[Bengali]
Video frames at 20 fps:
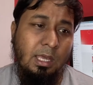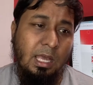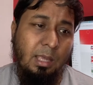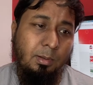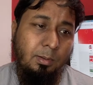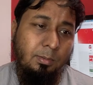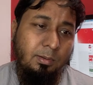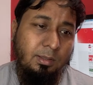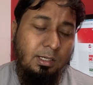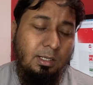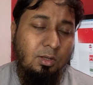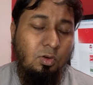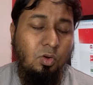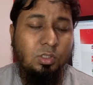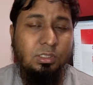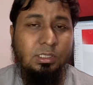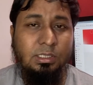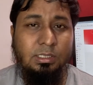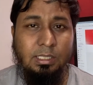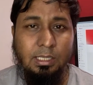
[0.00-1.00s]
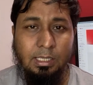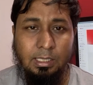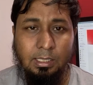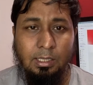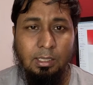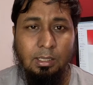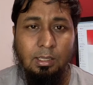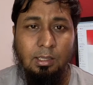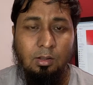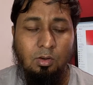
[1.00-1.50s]
আমি আপনাদেরকে লজিক দিই
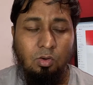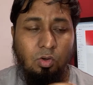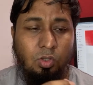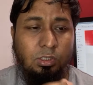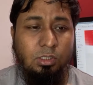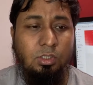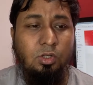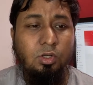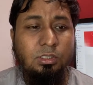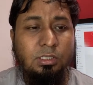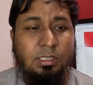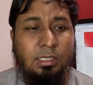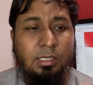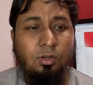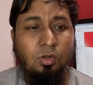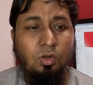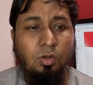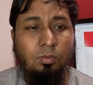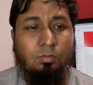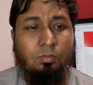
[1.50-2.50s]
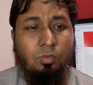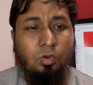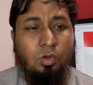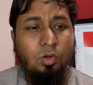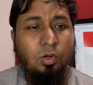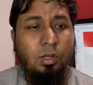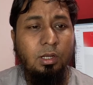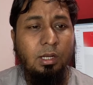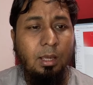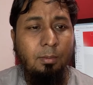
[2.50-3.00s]
লজিক হচ্ছে এরকম মনে
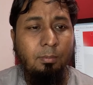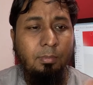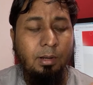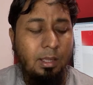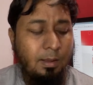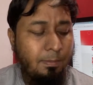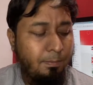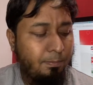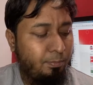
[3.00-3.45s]
করেন আমরা